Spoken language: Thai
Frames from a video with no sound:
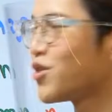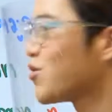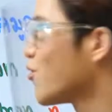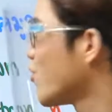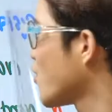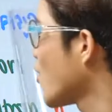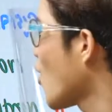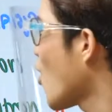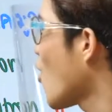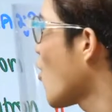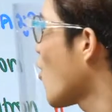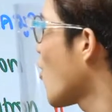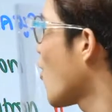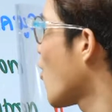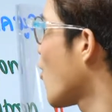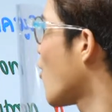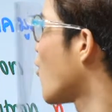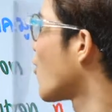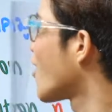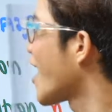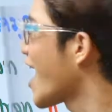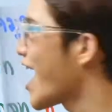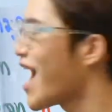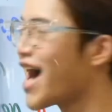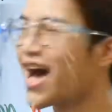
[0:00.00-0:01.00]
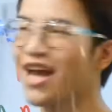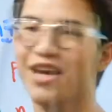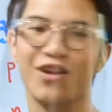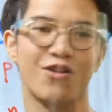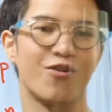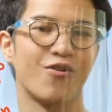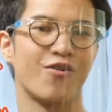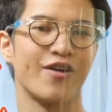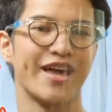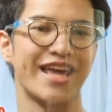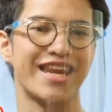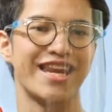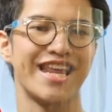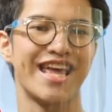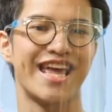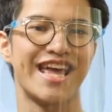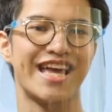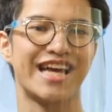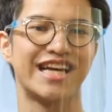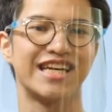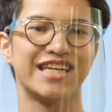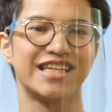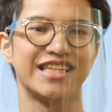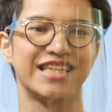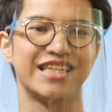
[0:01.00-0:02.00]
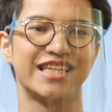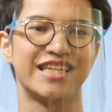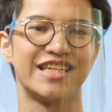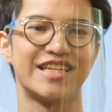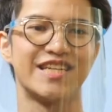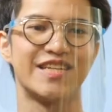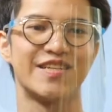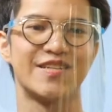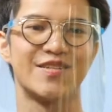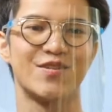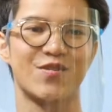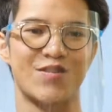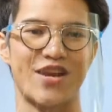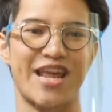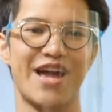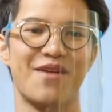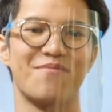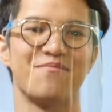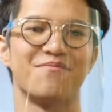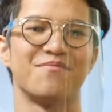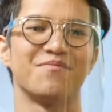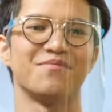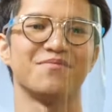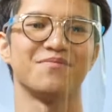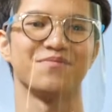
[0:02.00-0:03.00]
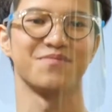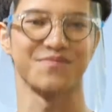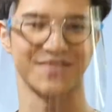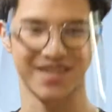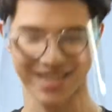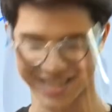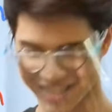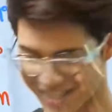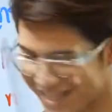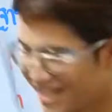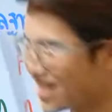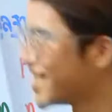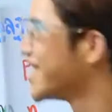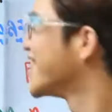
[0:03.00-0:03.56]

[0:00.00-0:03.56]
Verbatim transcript: ตัวย่อของธาตุเนาะ Na คือโซเดียม เออ